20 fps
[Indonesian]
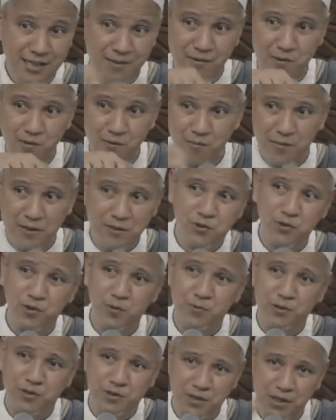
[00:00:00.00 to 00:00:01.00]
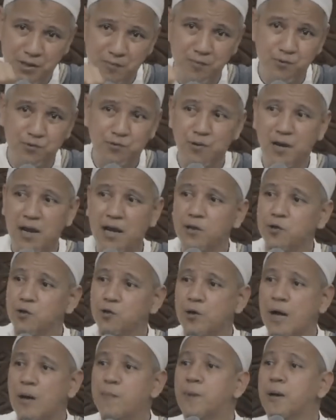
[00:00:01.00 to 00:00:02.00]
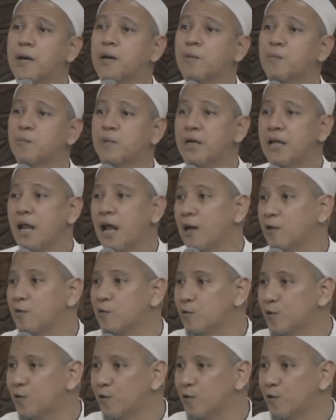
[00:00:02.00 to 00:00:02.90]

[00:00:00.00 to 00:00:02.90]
mau masuk ke masjid musola itu kabar gembira itu.